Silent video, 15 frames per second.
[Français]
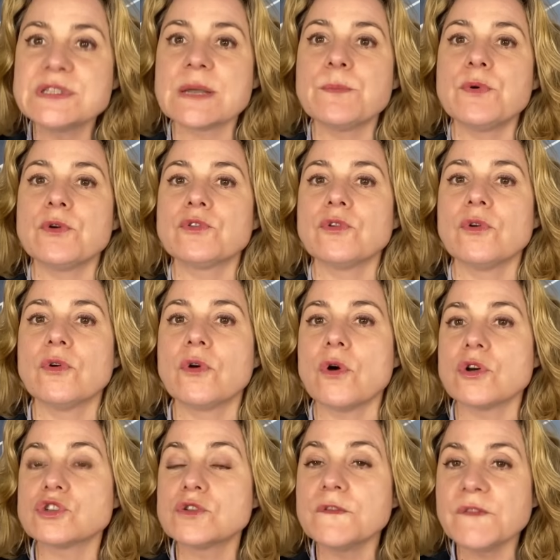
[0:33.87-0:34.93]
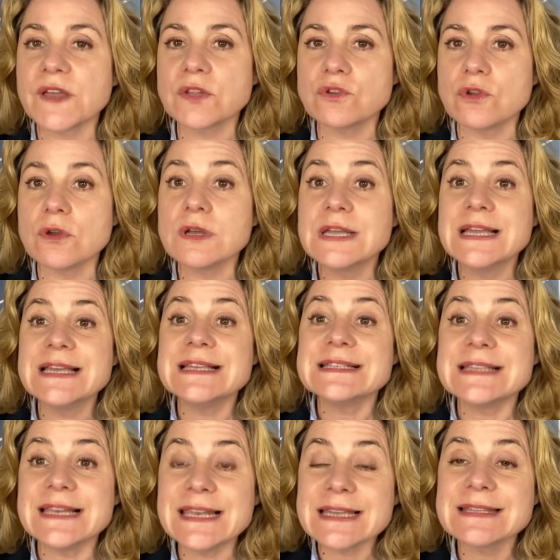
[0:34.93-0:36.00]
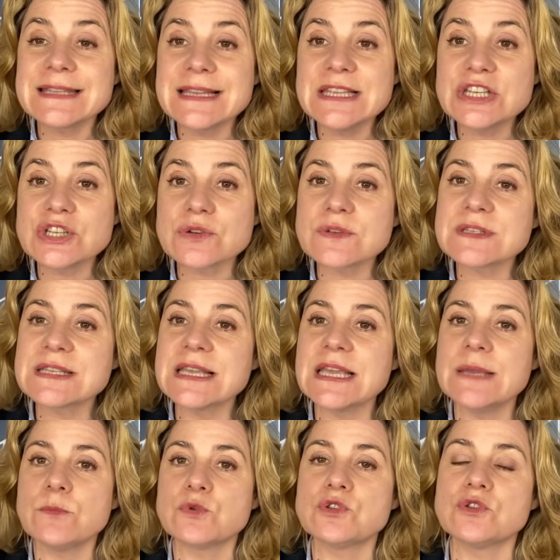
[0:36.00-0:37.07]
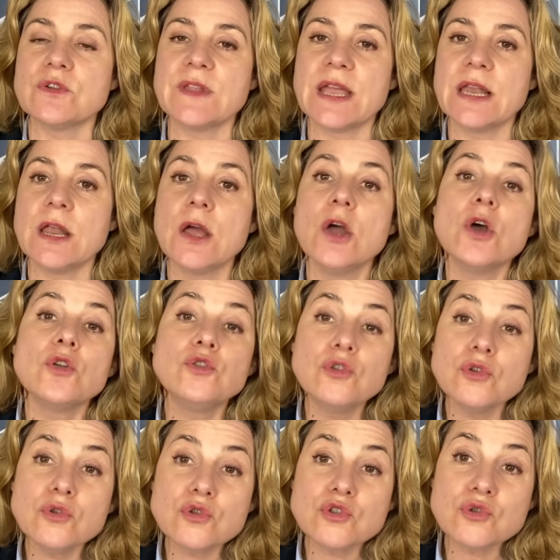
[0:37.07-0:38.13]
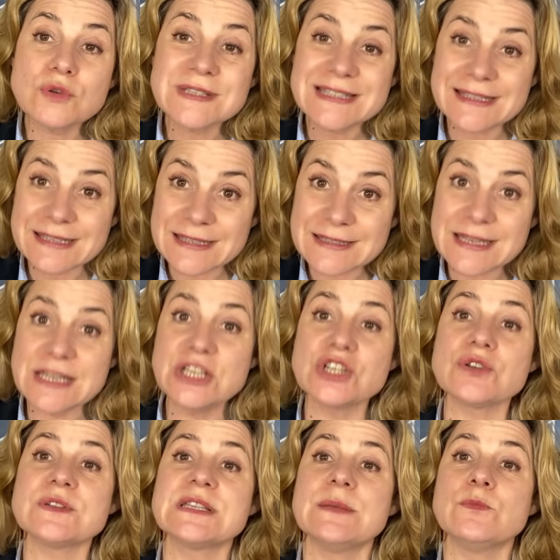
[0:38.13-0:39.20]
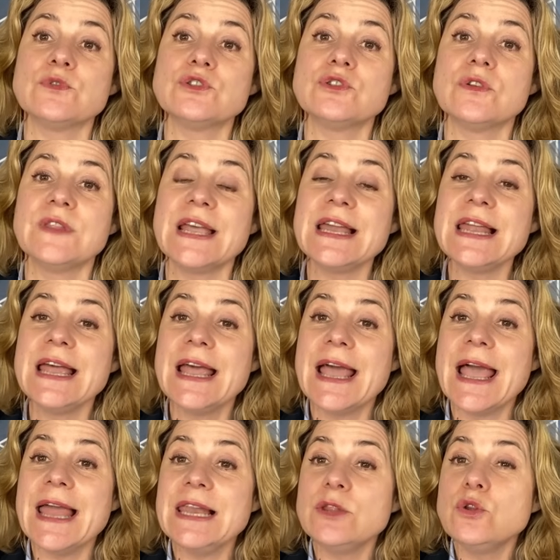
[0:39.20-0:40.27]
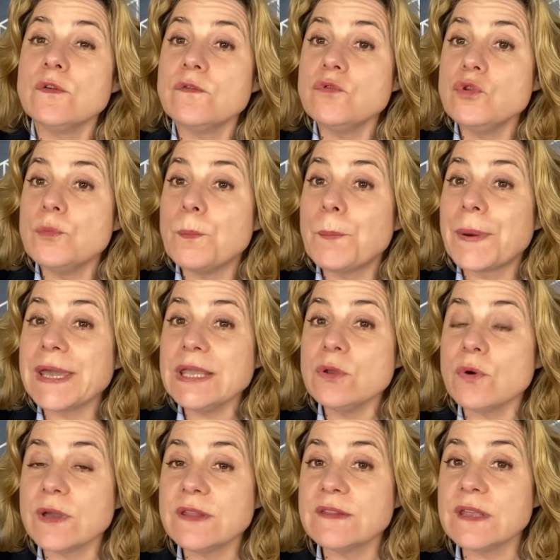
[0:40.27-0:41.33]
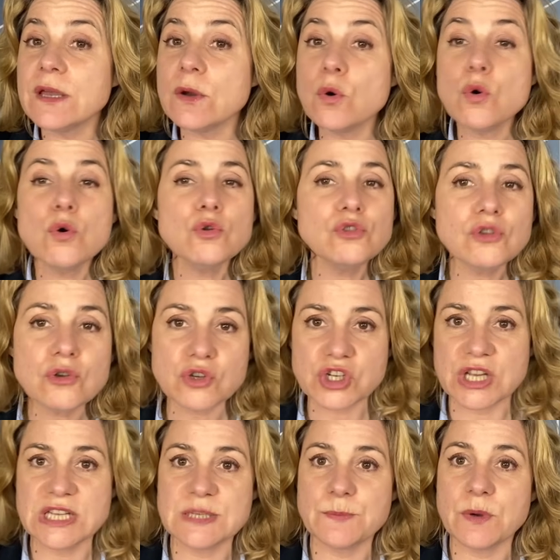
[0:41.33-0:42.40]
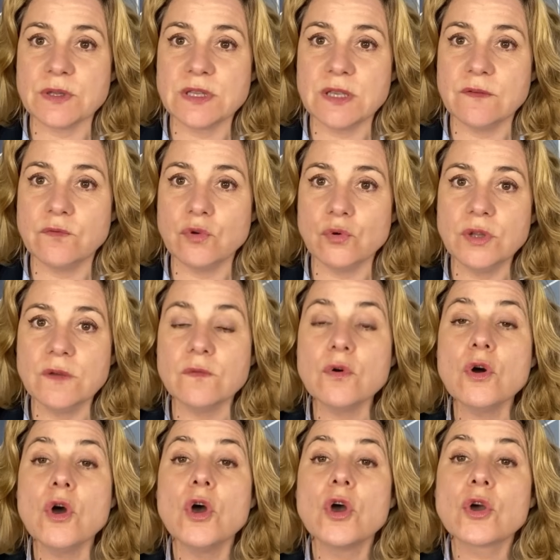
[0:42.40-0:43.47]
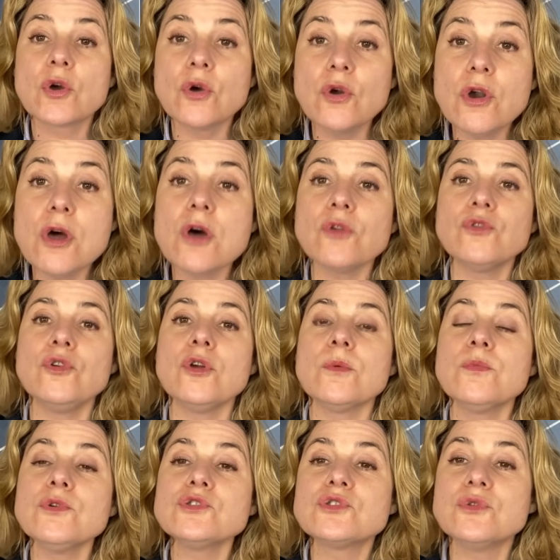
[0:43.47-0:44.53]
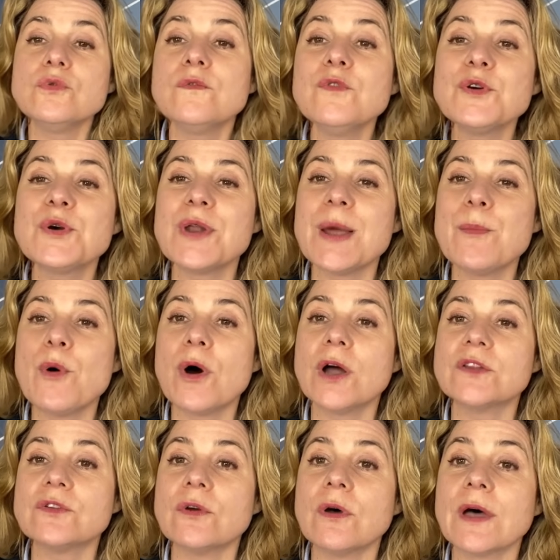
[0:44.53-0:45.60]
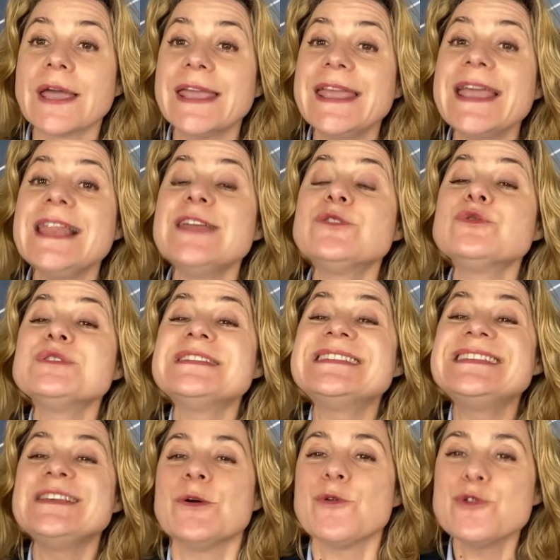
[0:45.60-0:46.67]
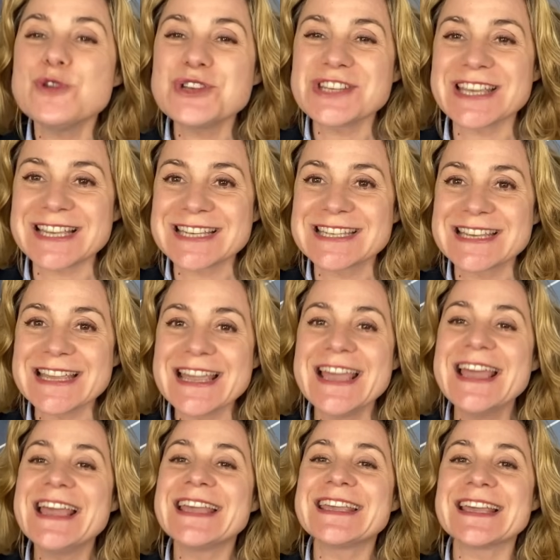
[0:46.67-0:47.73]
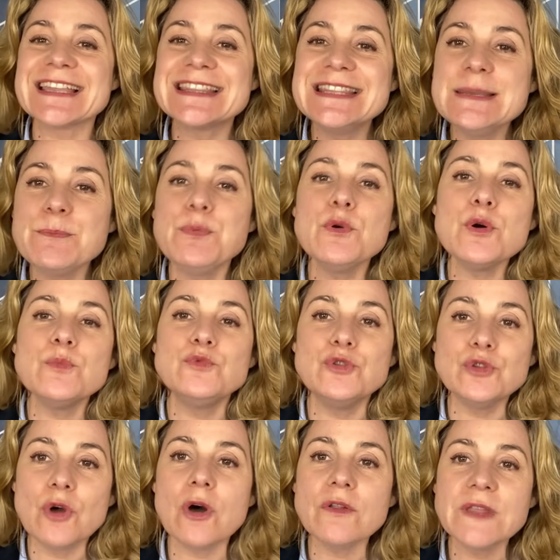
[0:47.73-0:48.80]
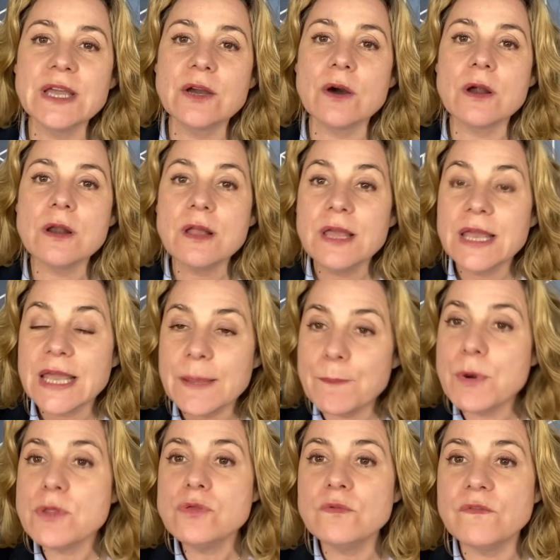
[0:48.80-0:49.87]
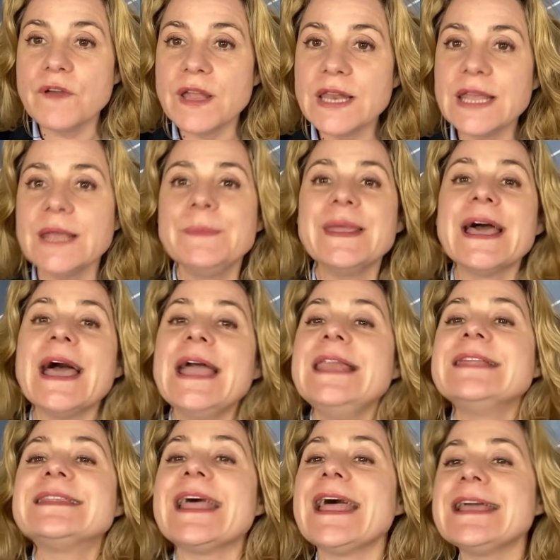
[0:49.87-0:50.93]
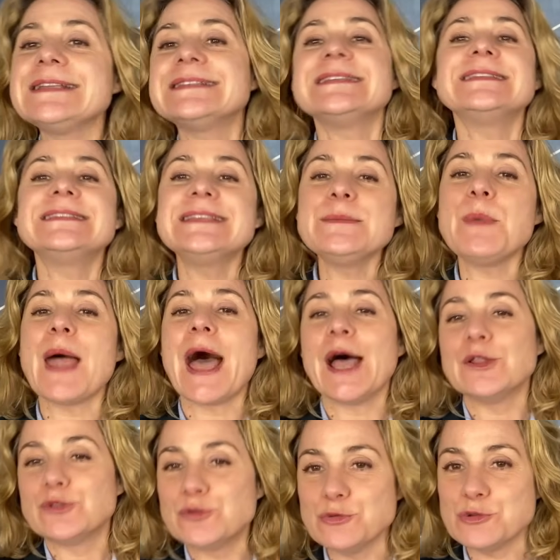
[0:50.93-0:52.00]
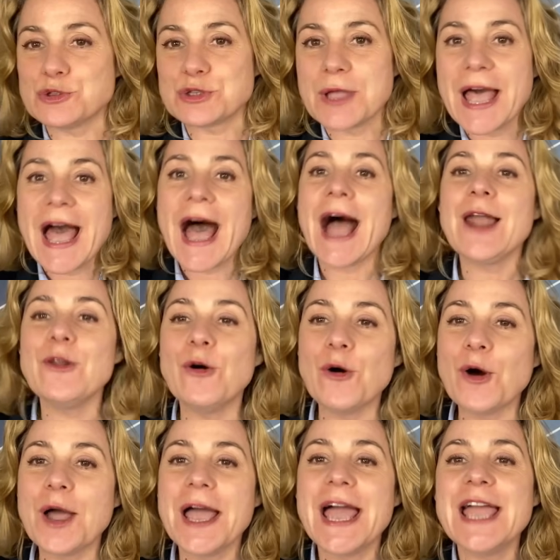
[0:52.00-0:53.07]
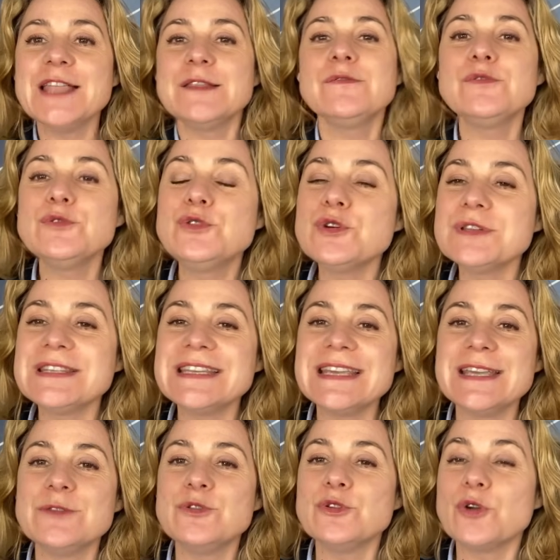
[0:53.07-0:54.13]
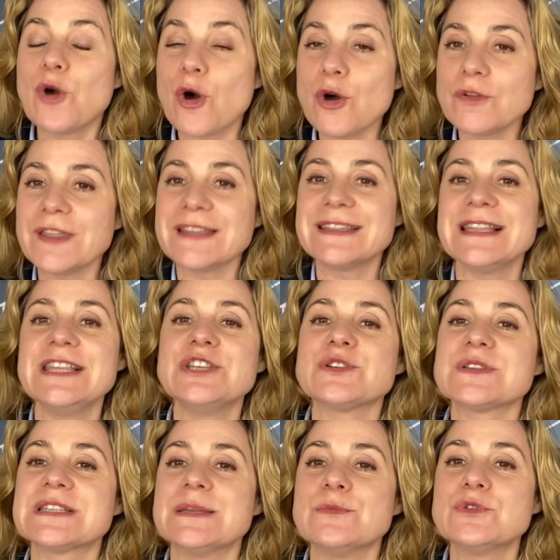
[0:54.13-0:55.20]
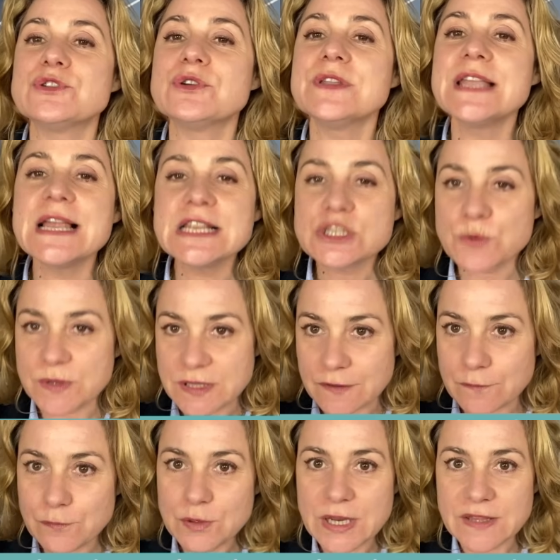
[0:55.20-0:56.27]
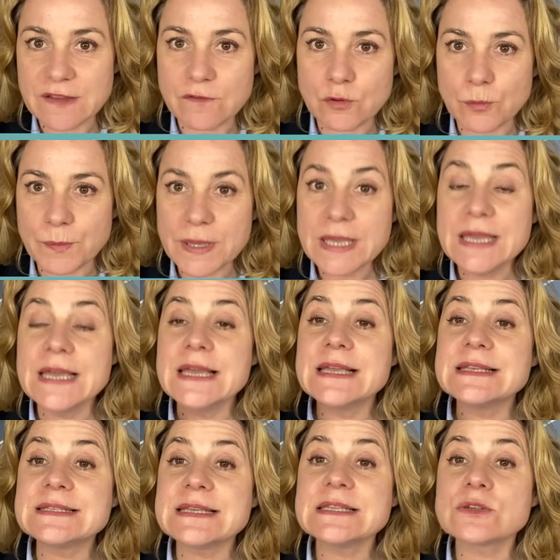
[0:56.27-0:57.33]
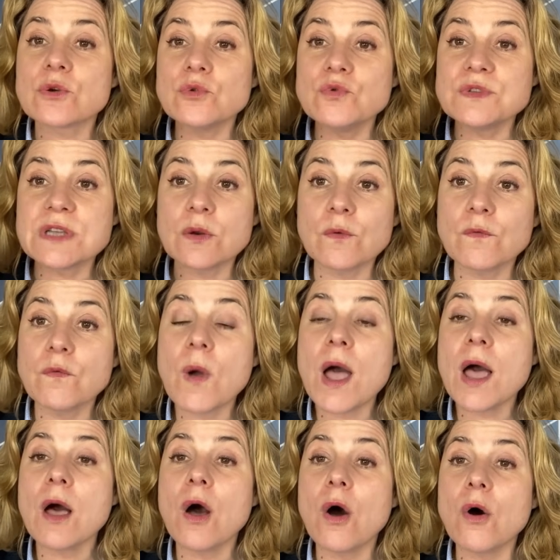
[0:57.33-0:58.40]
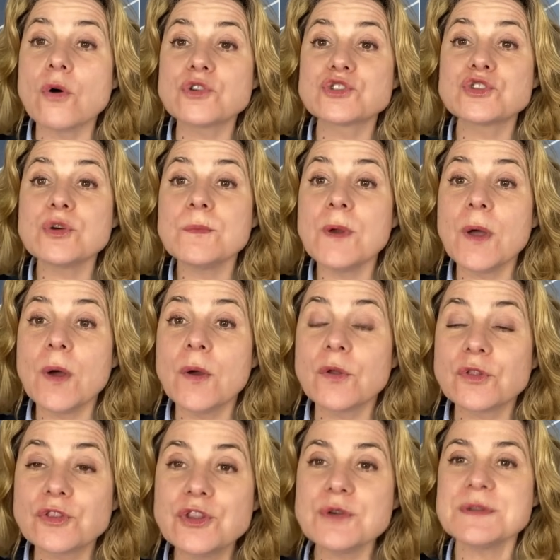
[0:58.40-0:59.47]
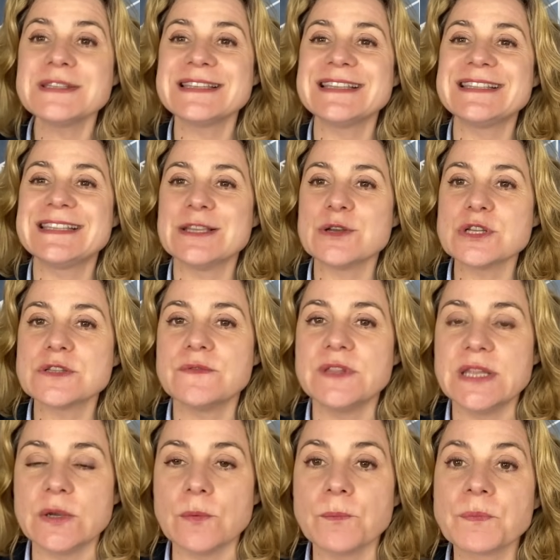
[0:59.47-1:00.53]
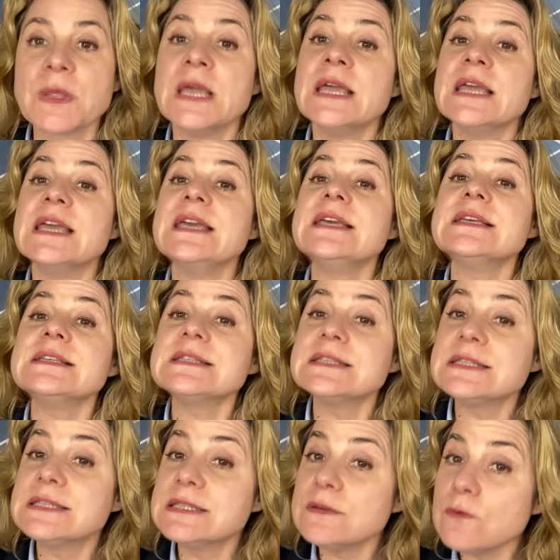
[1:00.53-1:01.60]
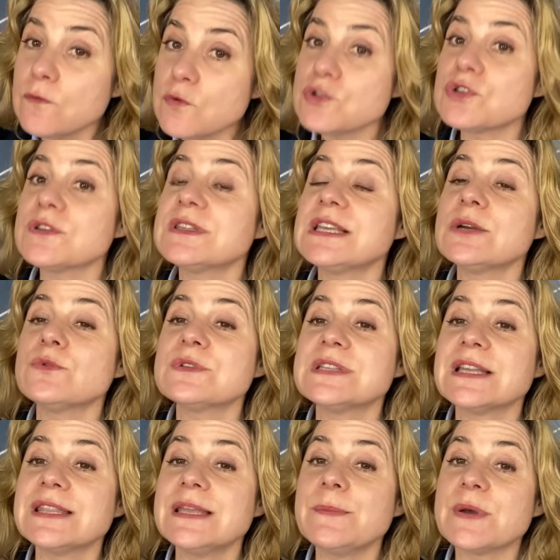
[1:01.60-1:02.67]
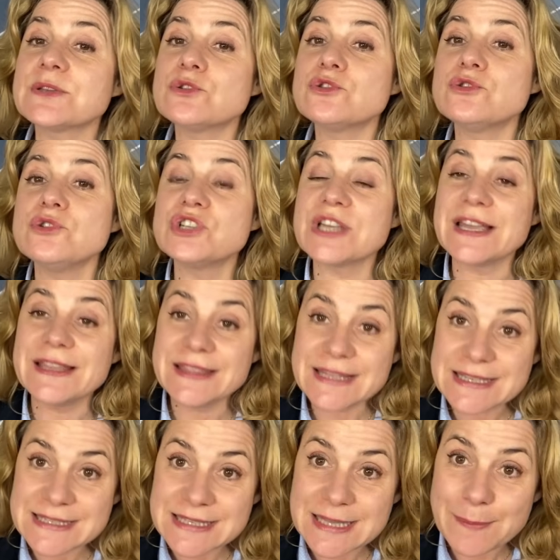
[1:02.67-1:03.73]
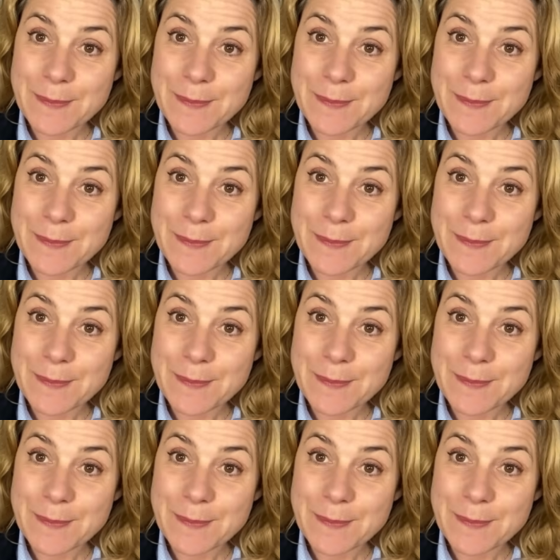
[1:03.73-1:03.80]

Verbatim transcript: important encore. Ce facteur, c'est l'intelligence émotionnelle. De nos jours, cette intelligence émotionnelle, elle est devenue une priorité autant chez les sportifs de haut niveau que lors de l'embauche de nouveaux collaborateurs. Et elle est aussi recherchée qu'un diplôme d'une grande école. Et bonne nouvelle, eh bien, elle est accessible à tous. Alors, êtes-vous doté d'une grande intelligence émotionnelle Souhaitez-vous la développer C'est ce que nous allons voir ensemble dans cette séance vidéo. Et si vous vous sentez concerné par ce sujet, n'hésitez